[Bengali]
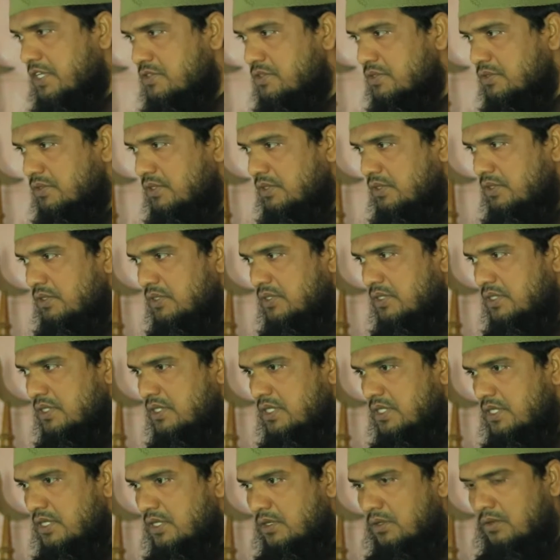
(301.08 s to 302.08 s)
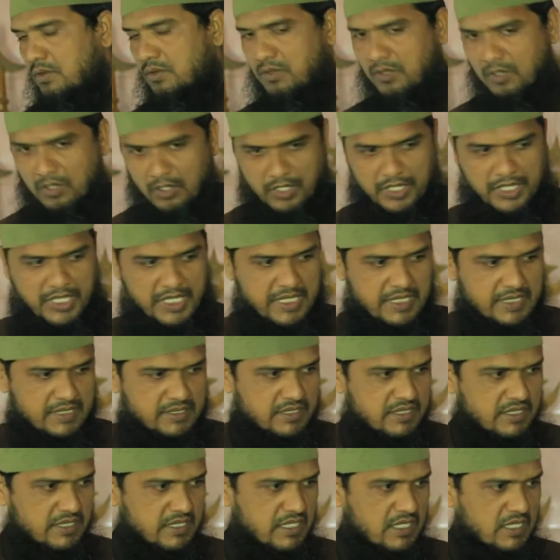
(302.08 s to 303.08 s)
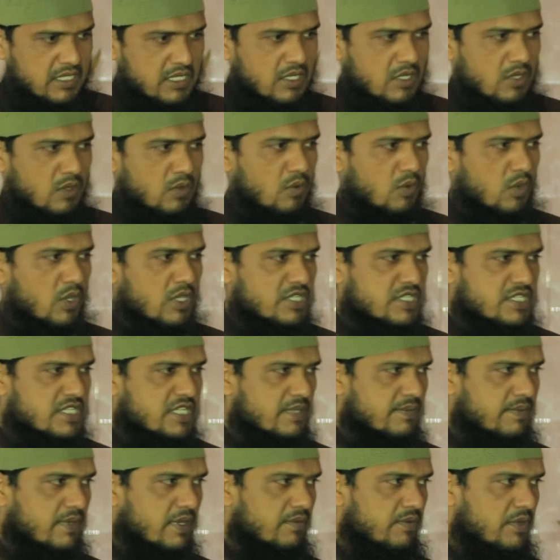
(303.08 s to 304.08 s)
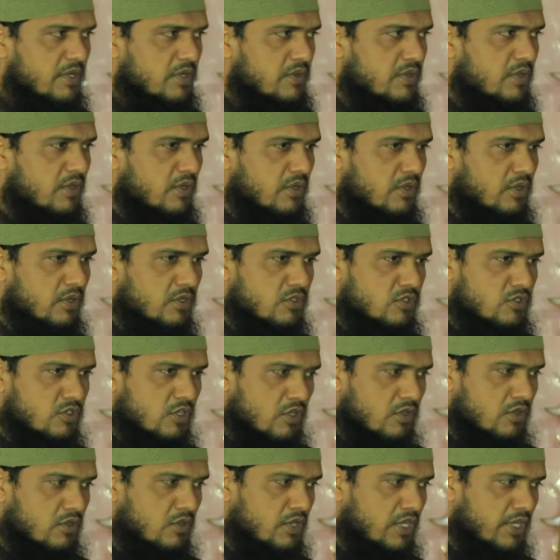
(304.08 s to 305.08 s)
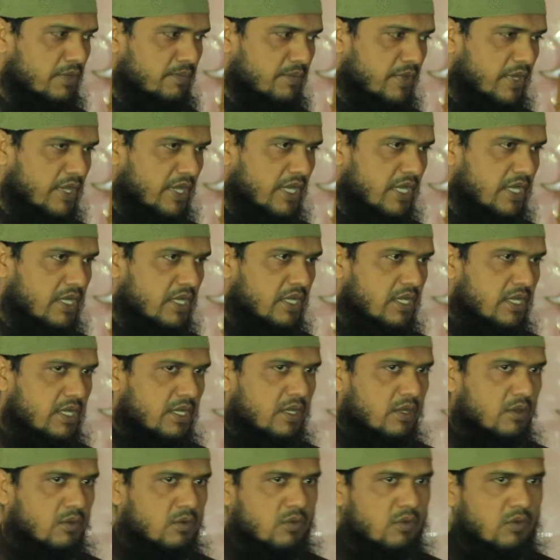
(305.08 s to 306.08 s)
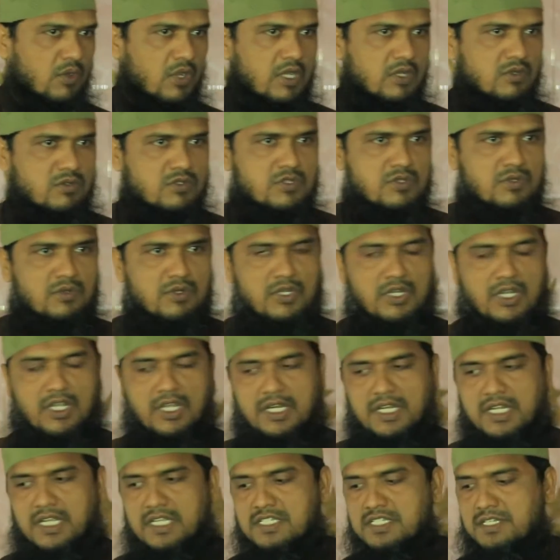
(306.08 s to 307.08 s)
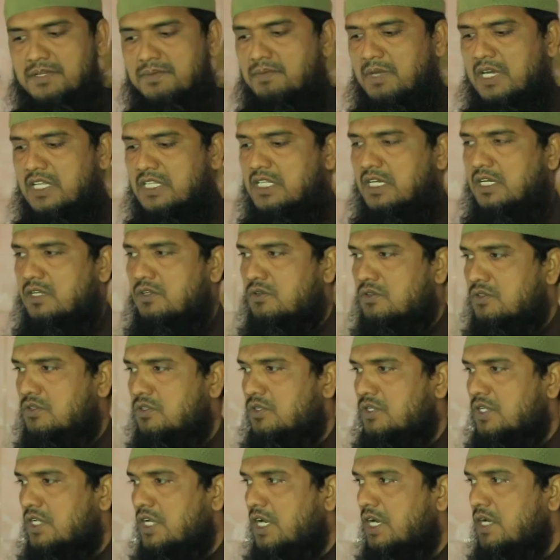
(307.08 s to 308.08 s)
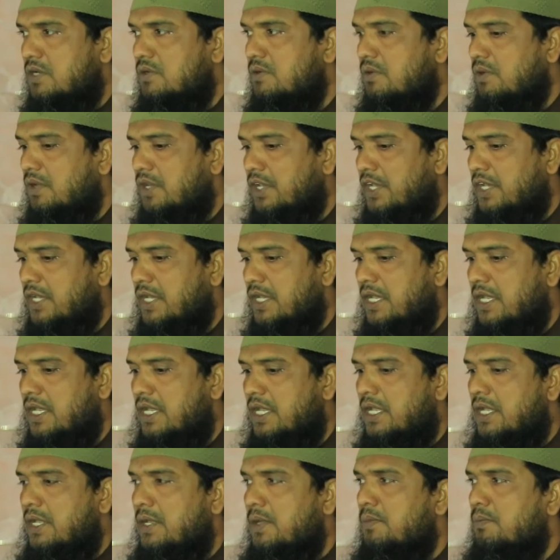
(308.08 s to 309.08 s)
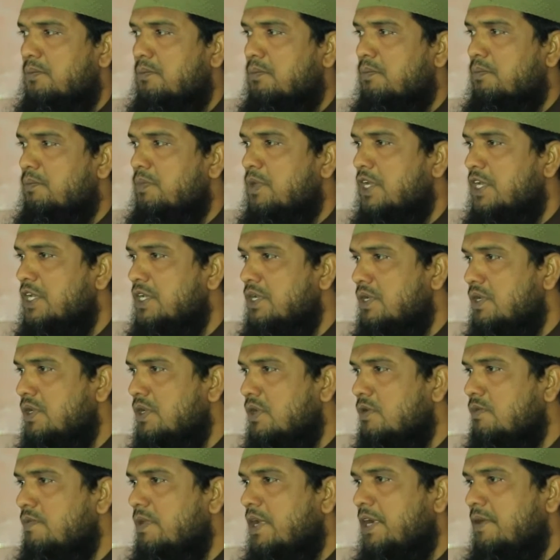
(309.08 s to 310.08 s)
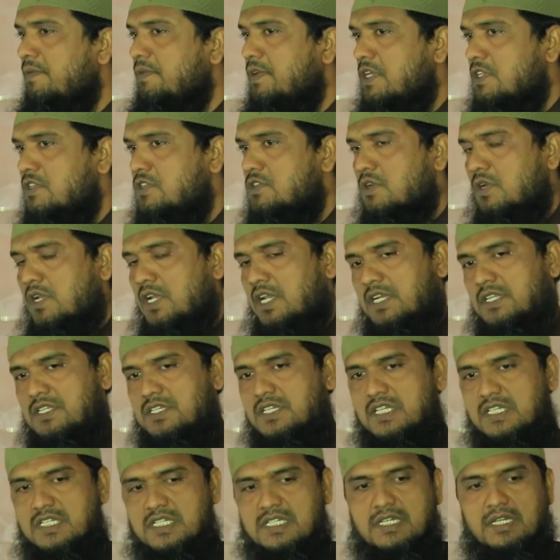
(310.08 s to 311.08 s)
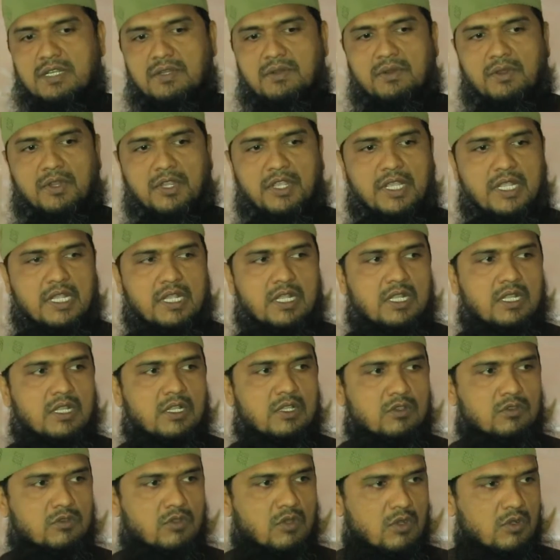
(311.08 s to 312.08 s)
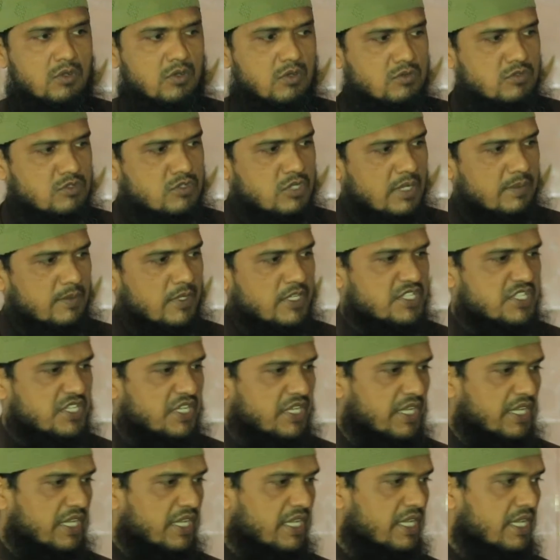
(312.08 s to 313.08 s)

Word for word: কিছু নয় অস্বাভাবিক হলো যখন আমরা কোরআন সুন্নার কাছে মাথা নত না করে ভিন্নভাবে চলার চেষ্টা করি তখন সমাজে